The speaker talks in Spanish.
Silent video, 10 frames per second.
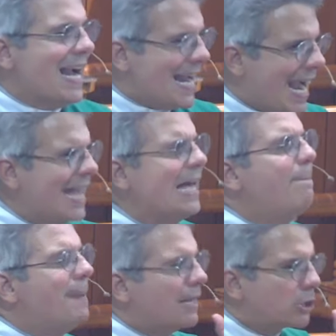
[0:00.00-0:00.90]

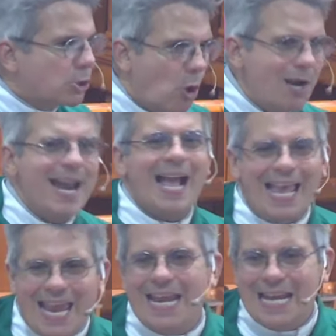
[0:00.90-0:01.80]
Cada persona
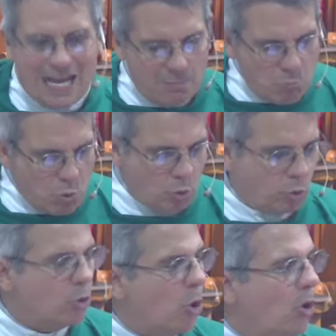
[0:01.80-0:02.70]
en el
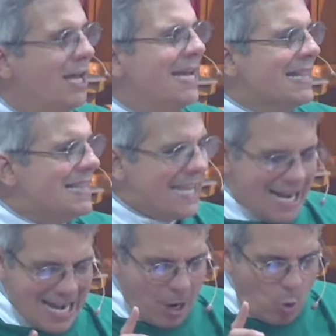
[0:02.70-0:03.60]
mundo
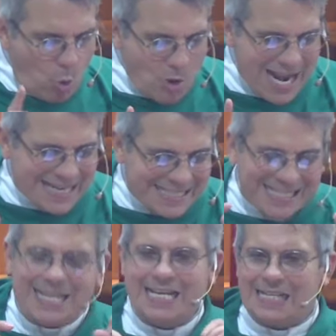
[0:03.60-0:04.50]
tiene una
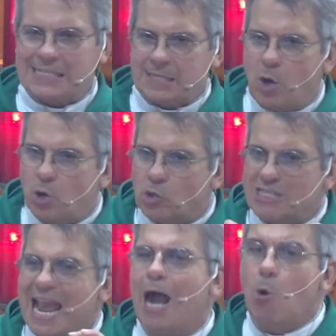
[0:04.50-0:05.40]
asignación, o
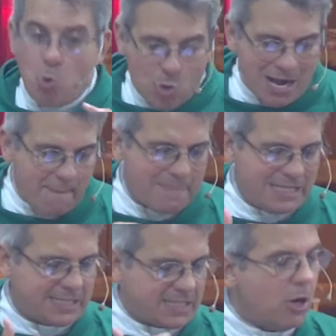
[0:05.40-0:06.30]
sea, una
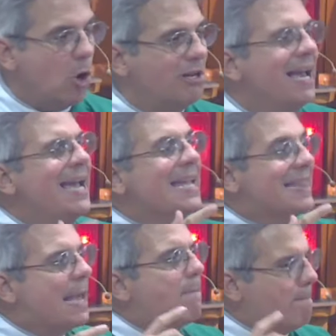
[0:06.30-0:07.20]
misión
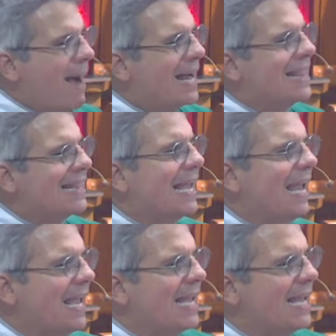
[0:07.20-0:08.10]
de
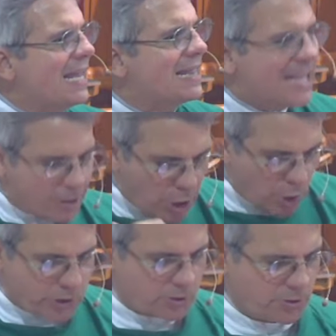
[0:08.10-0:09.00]
parte de
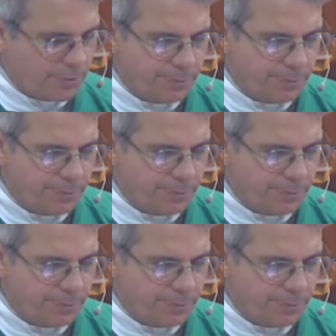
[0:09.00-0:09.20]
Dios.